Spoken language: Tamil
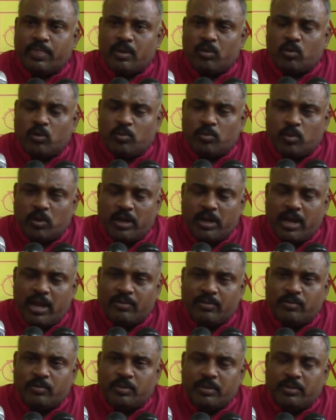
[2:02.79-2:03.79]
ஒரு
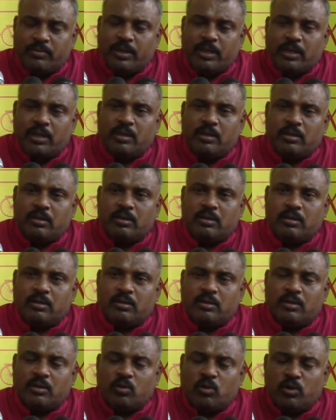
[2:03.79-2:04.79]
புலனாய்வு பிரிவை
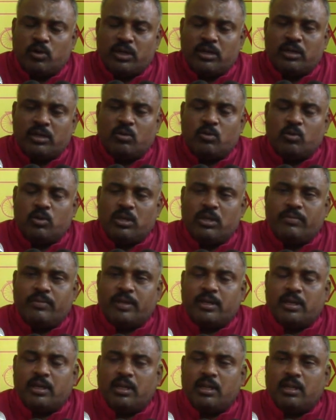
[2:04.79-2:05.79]

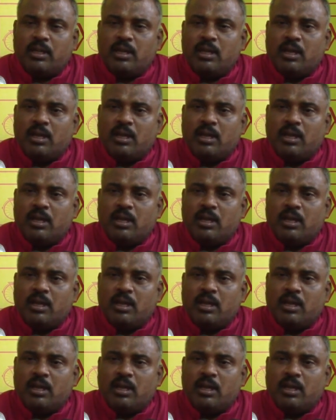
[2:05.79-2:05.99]
கொண்டிருக்கக்கூடியவர்கள்